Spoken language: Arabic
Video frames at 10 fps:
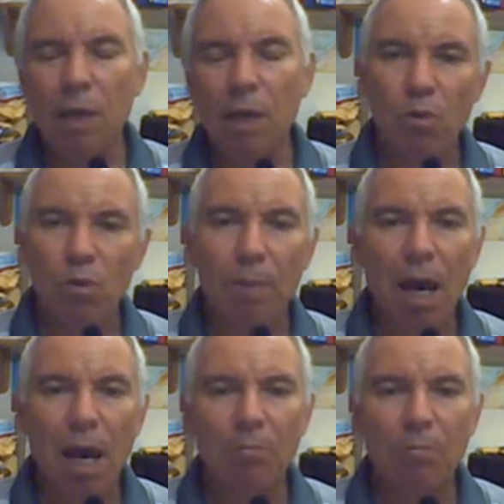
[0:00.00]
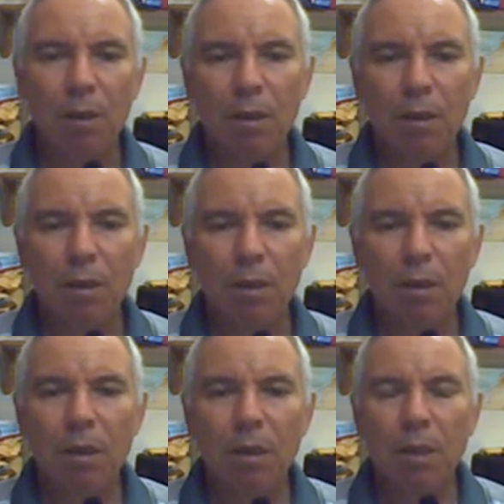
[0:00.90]
الجواب نعم
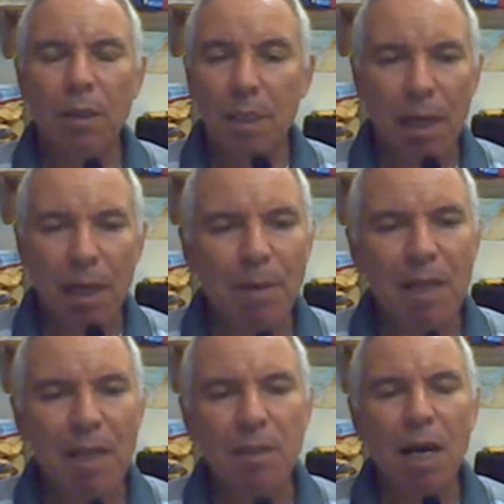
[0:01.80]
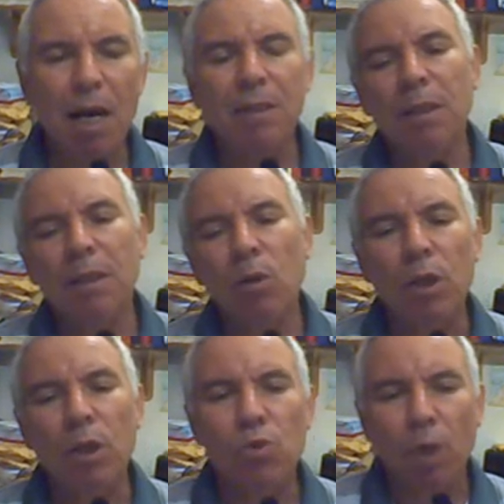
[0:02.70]
نتكلم عن صناعة الذوق
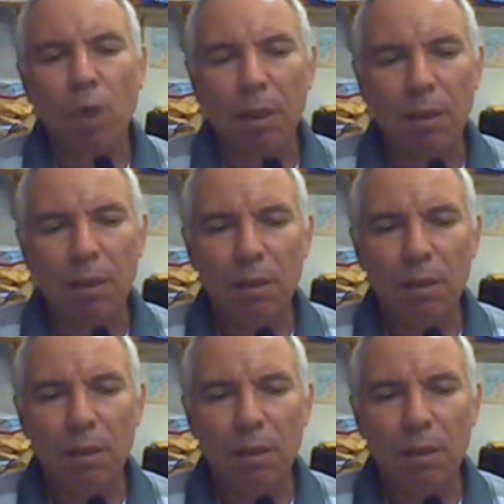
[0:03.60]
السكري